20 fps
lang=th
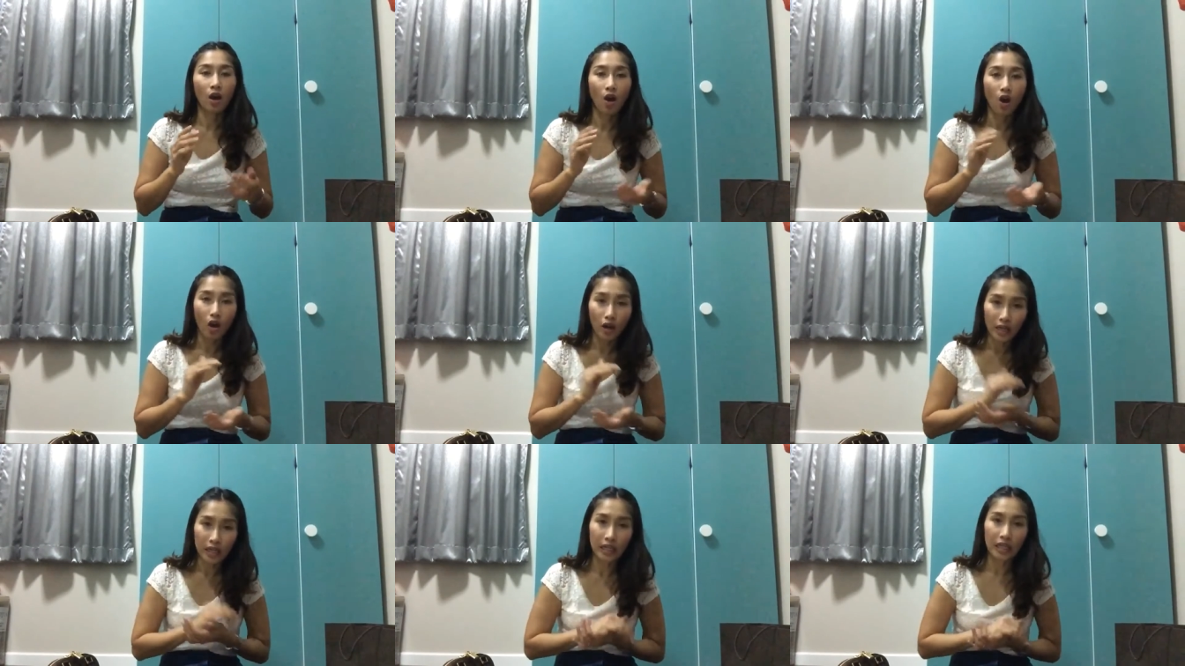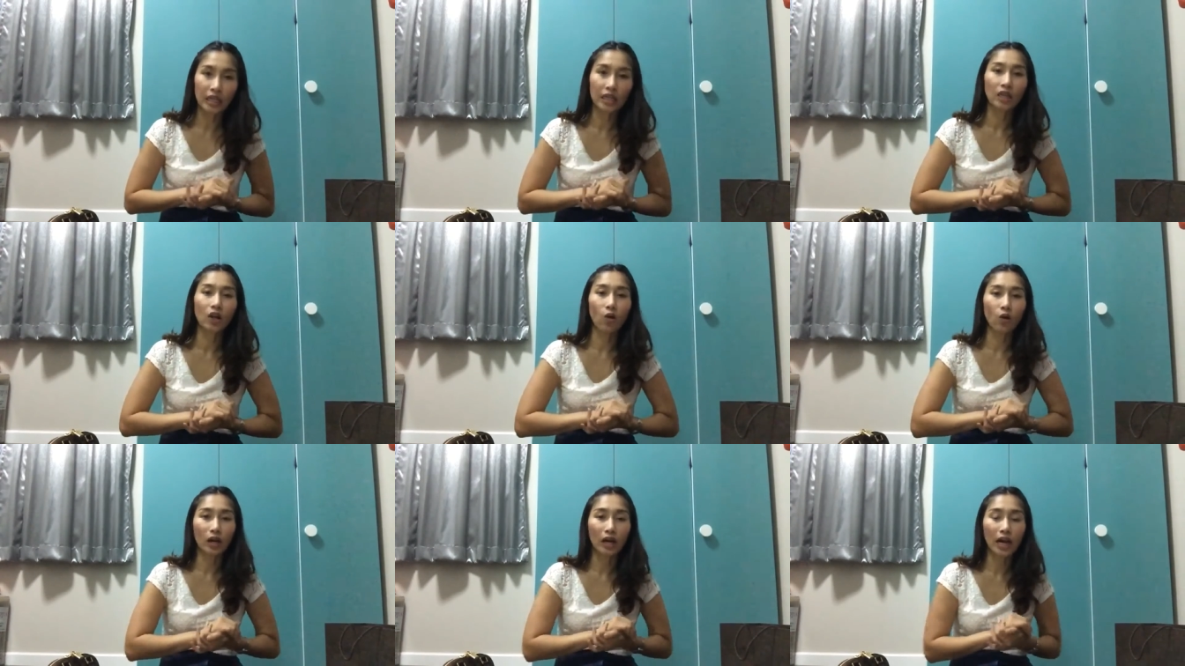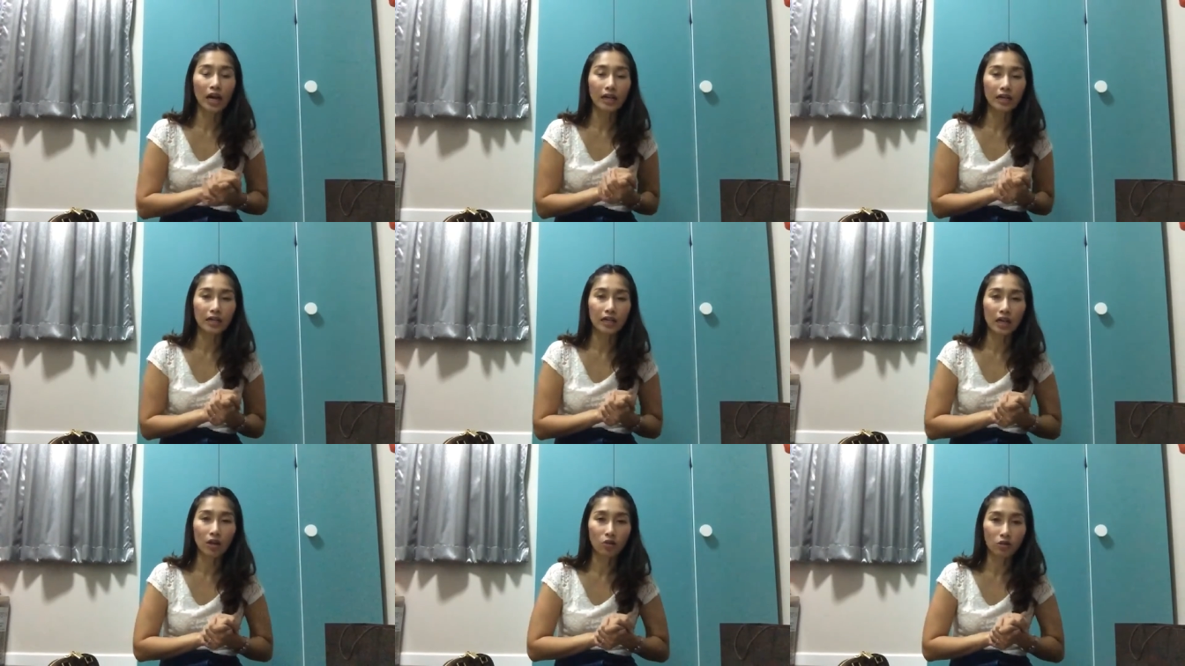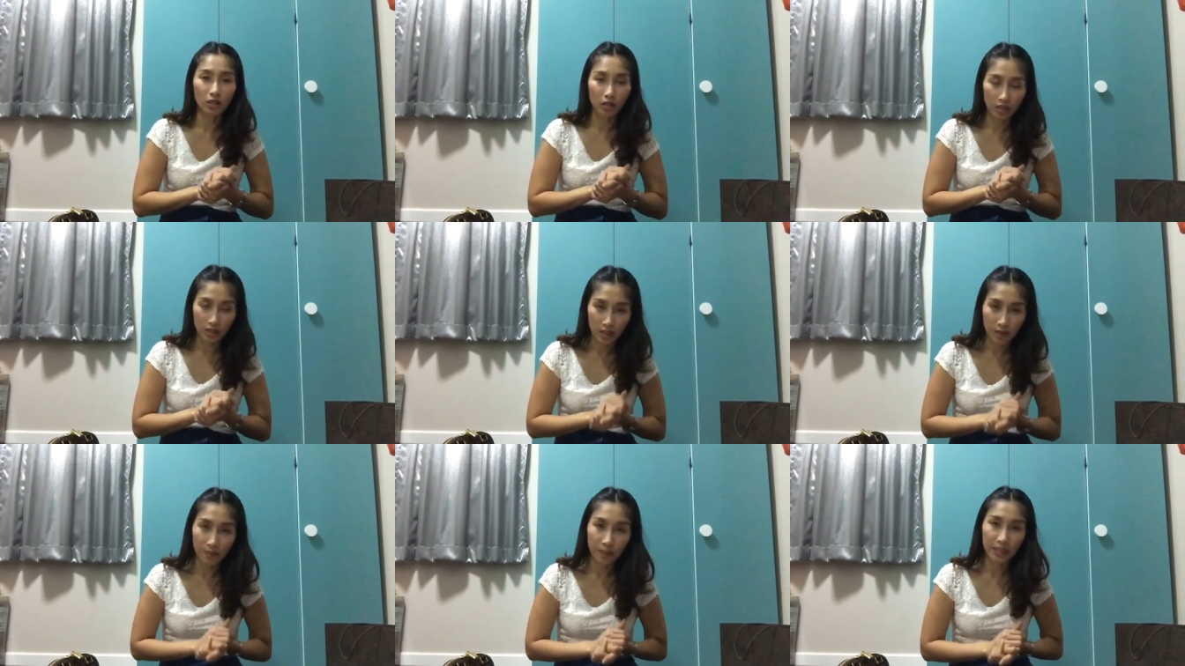ข้อดีของการที่เรา
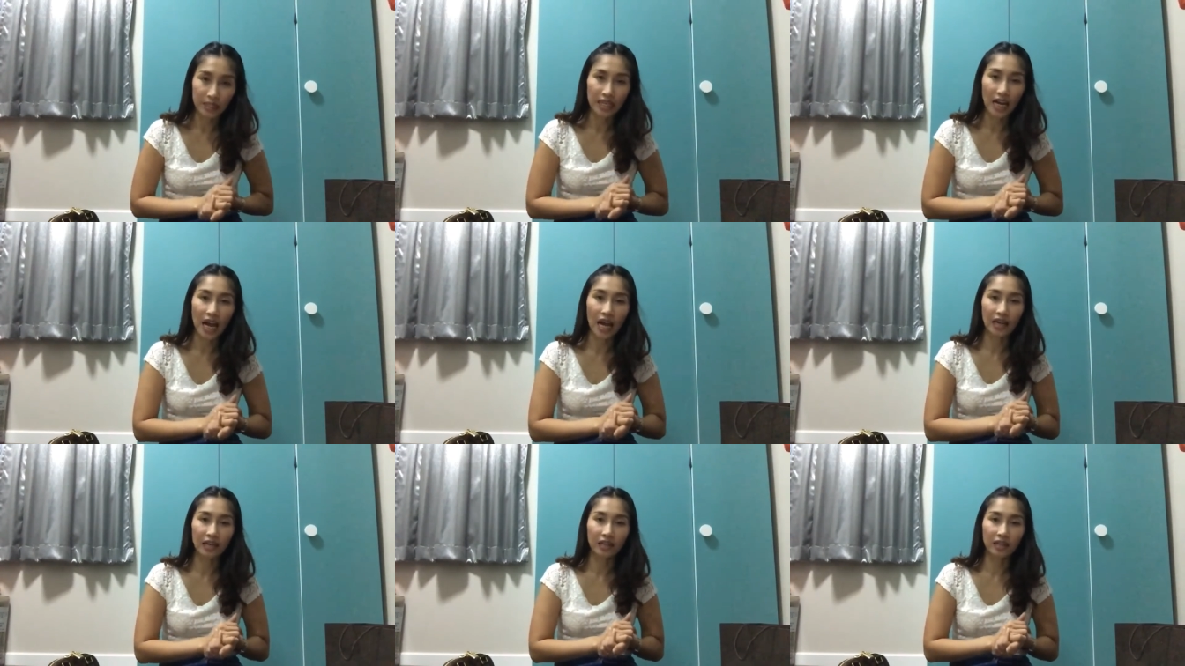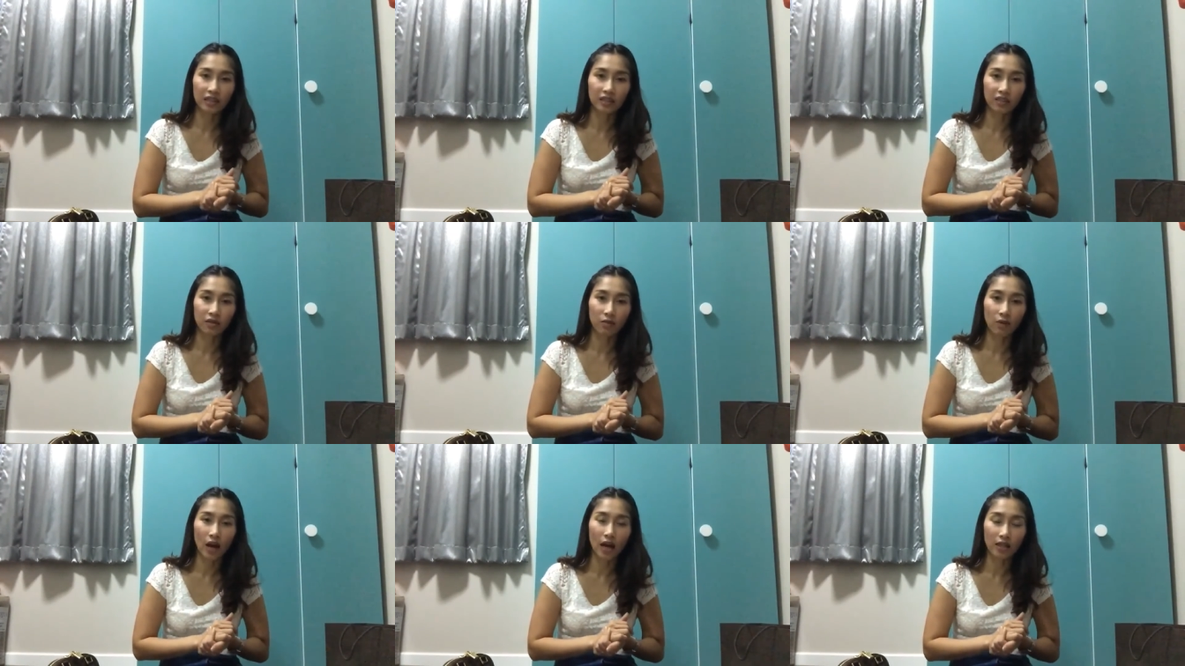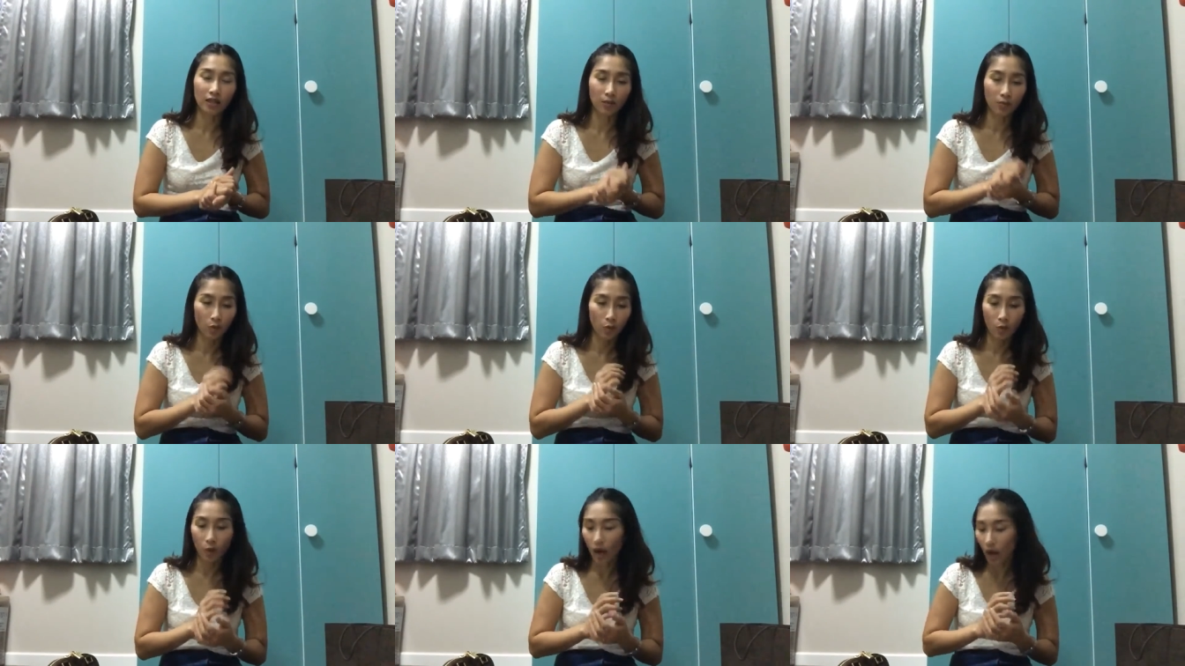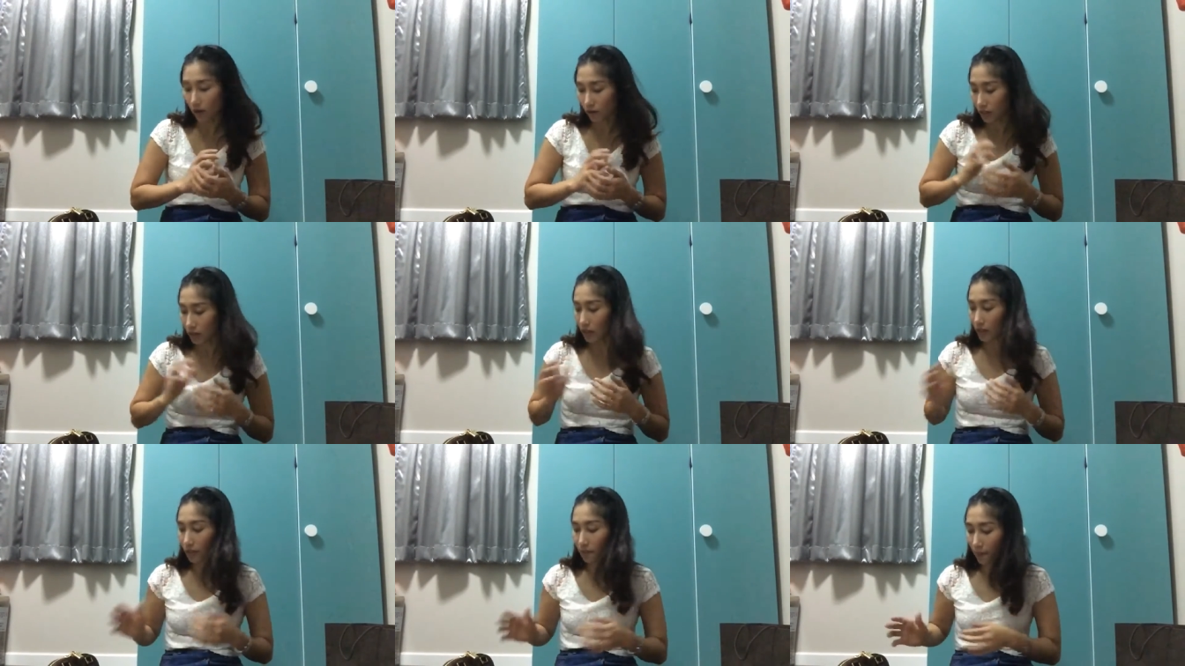ซื้อที่เมืองไทยก็คือว่าสมมติว่าเรา
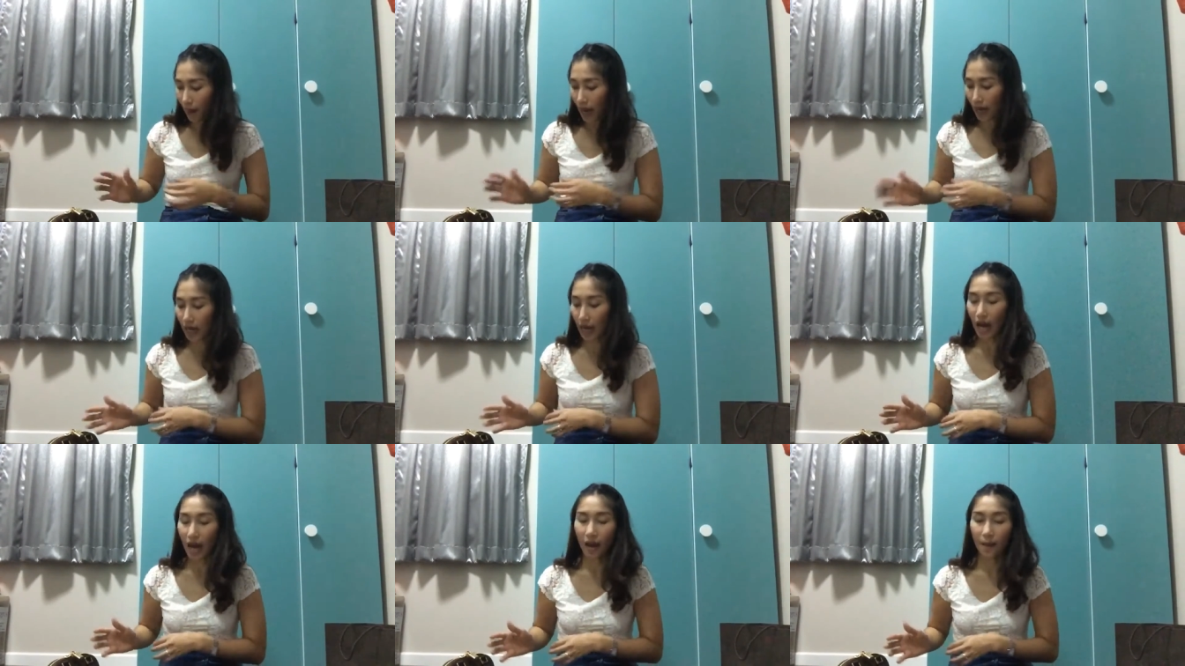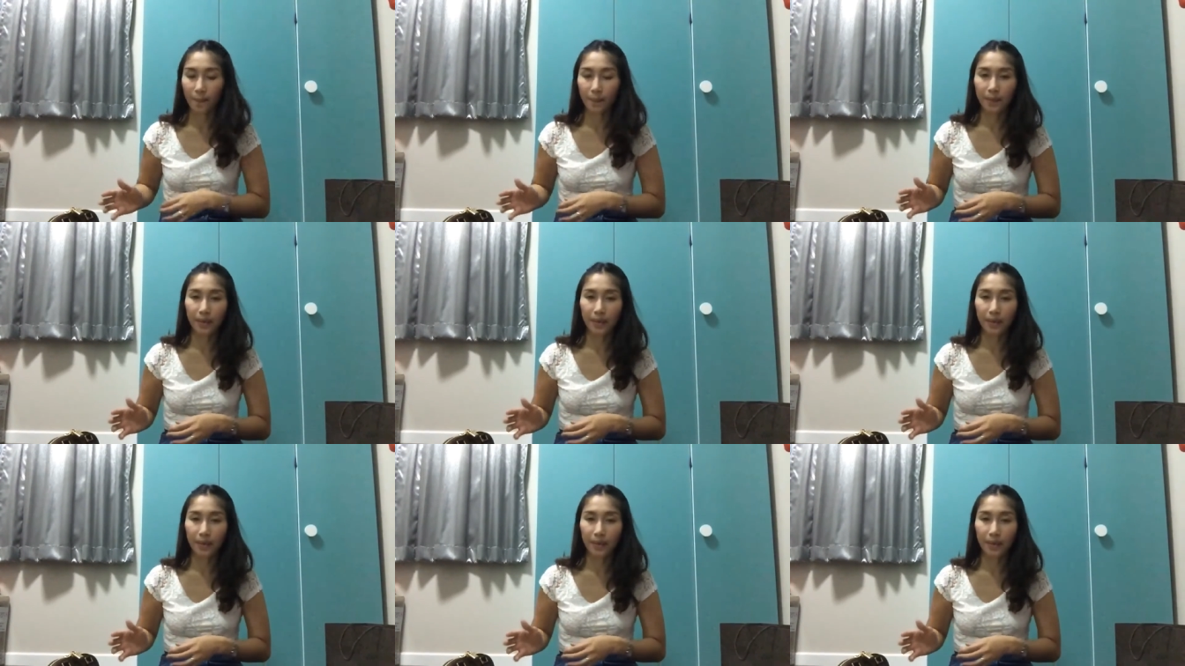ซื้อไปละ